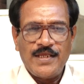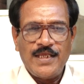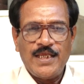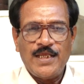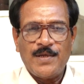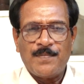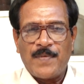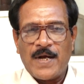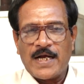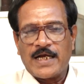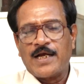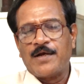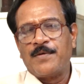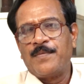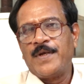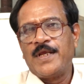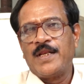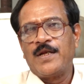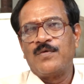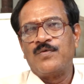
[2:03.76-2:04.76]
ఈ పక్కకు
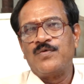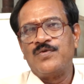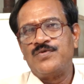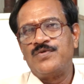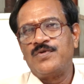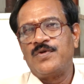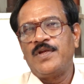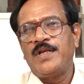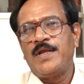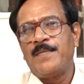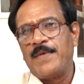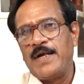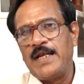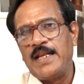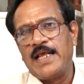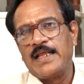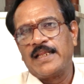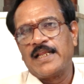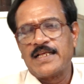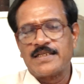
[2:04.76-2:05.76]
పోయిన గుజ్జుని
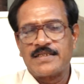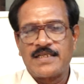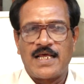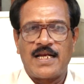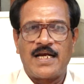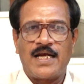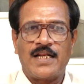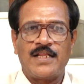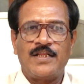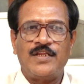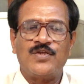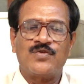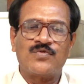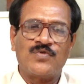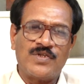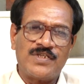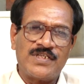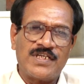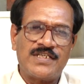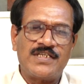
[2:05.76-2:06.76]
మళ్ళీ యథాస్థానానికి
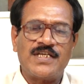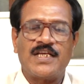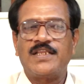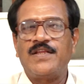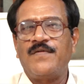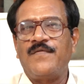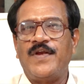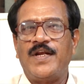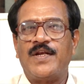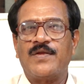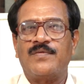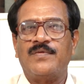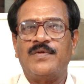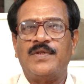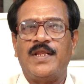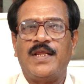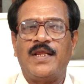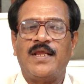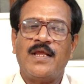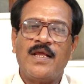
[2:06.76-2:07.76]
తీసుకొచ్చే శక్తి వీటికి
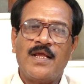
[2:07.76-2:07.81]
ఉంది